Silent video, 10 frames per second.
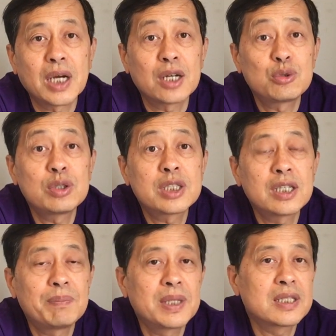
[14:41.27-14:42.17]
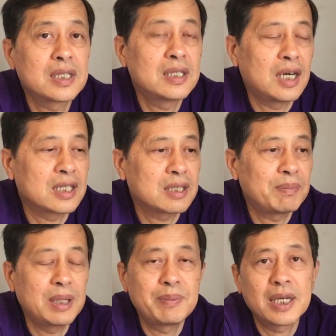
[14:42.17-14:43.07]
啊军车兵车啊在
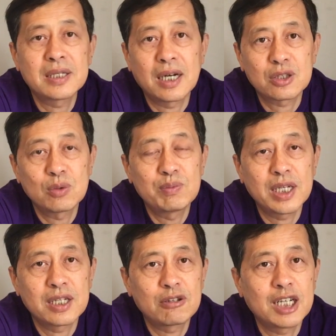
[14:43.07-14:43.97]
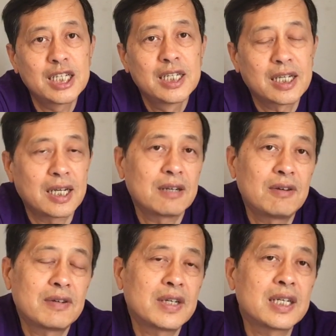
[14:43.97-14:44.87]
北边啊东北那块来来
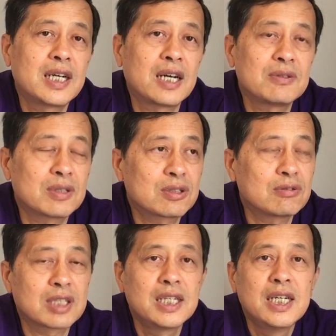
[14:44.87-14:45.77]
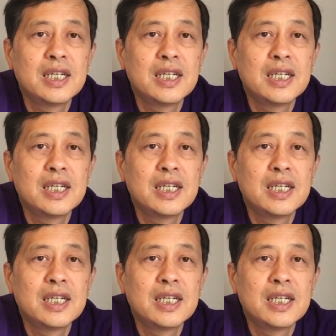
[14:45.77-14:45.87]
往往啊运送的